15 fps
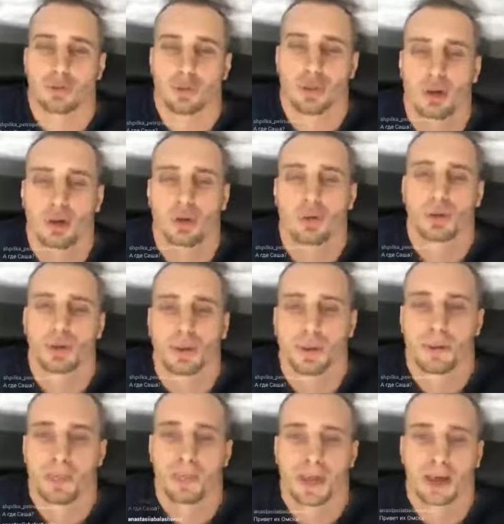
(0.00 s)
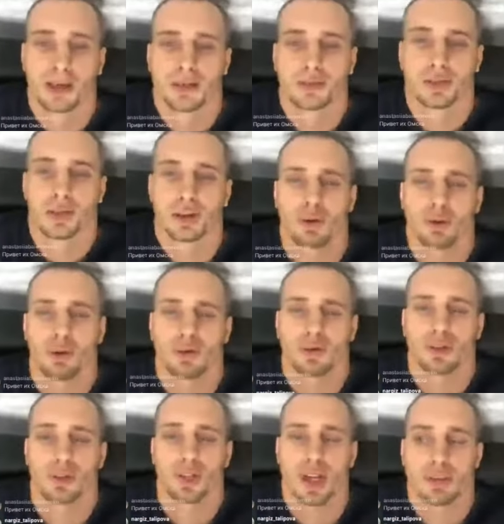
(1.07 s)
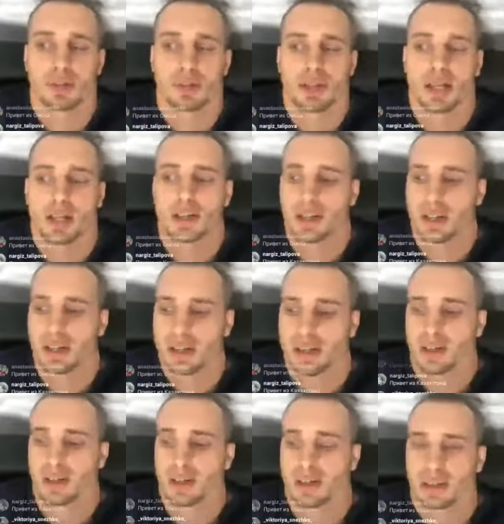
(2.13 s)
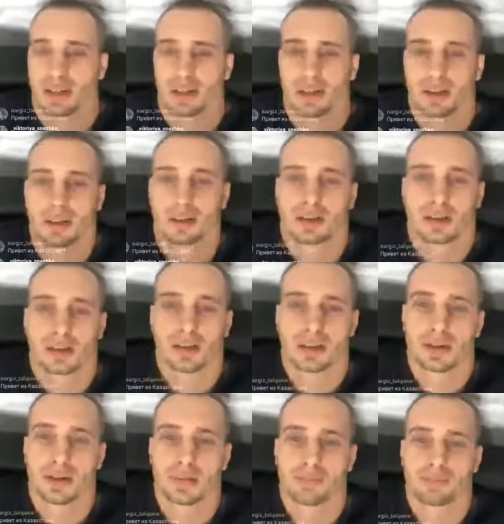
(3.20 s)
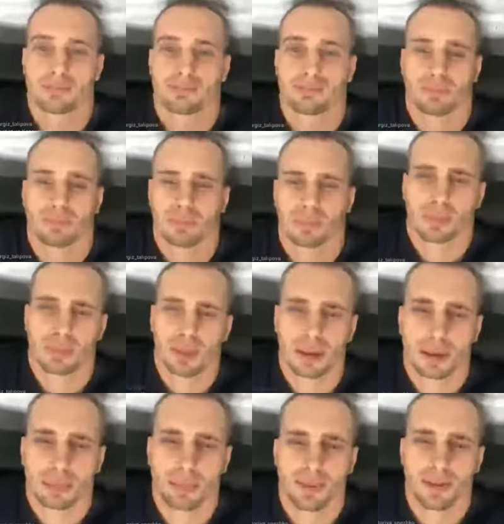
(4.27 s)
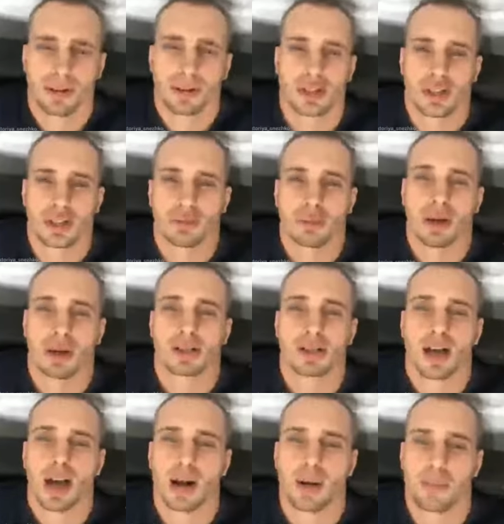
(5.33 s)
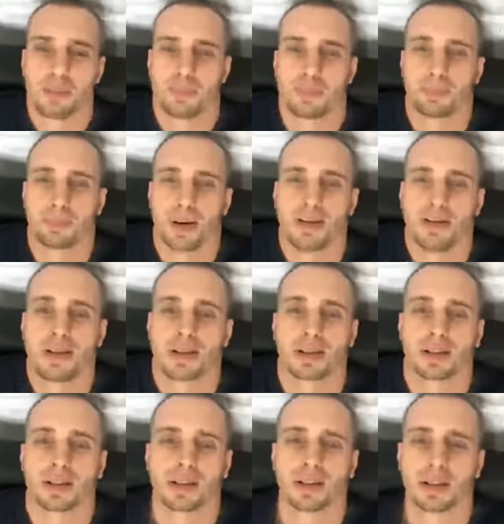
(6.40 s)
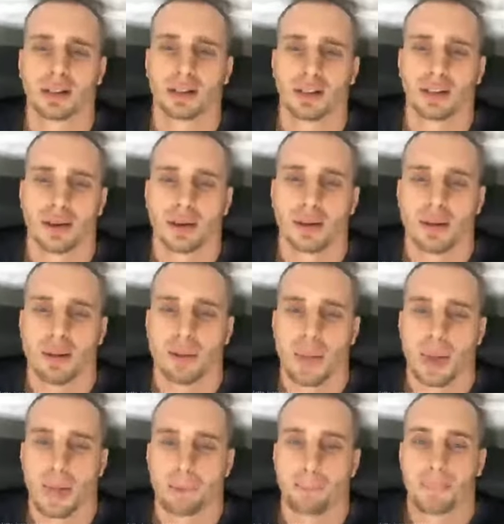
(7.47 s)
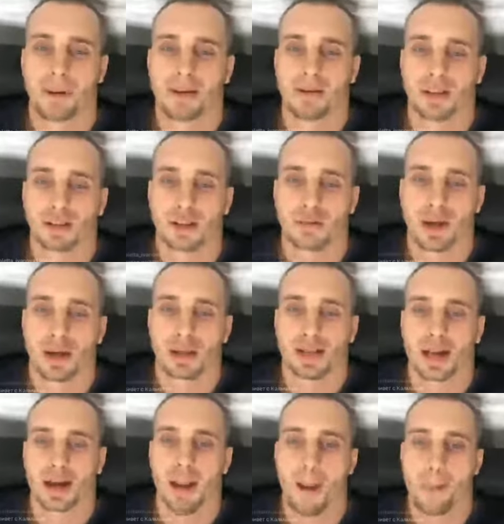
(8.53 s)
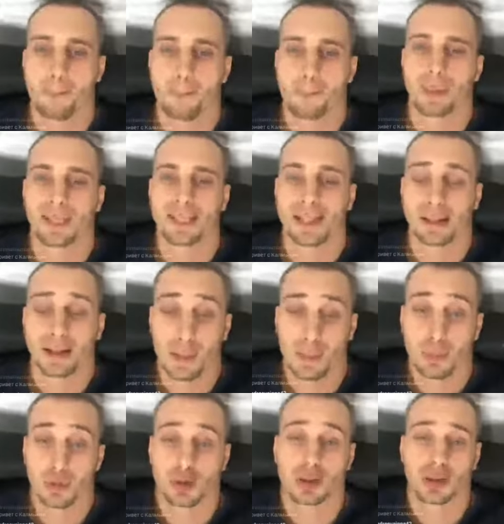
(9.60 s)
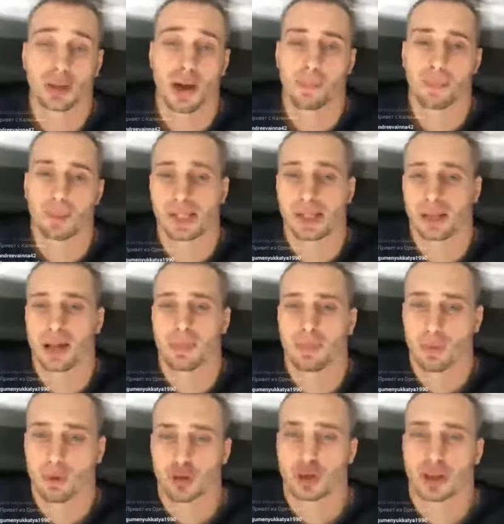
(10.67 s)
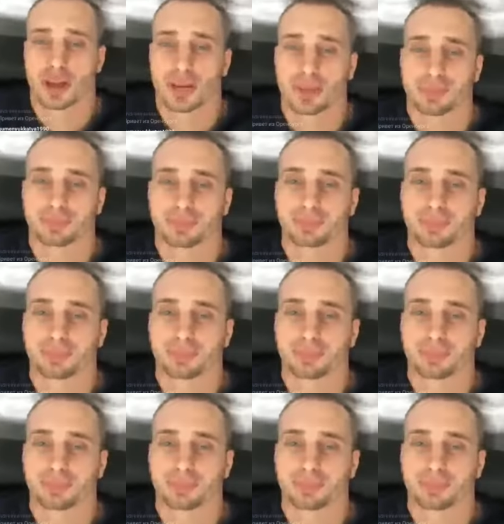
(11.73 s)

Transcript: Ну, второй год. Второй год встречаемся с Сашей. А, привет из Чебоксар. Привет. Привет, Чебоксары. Посылка почты, да, посылка почтой.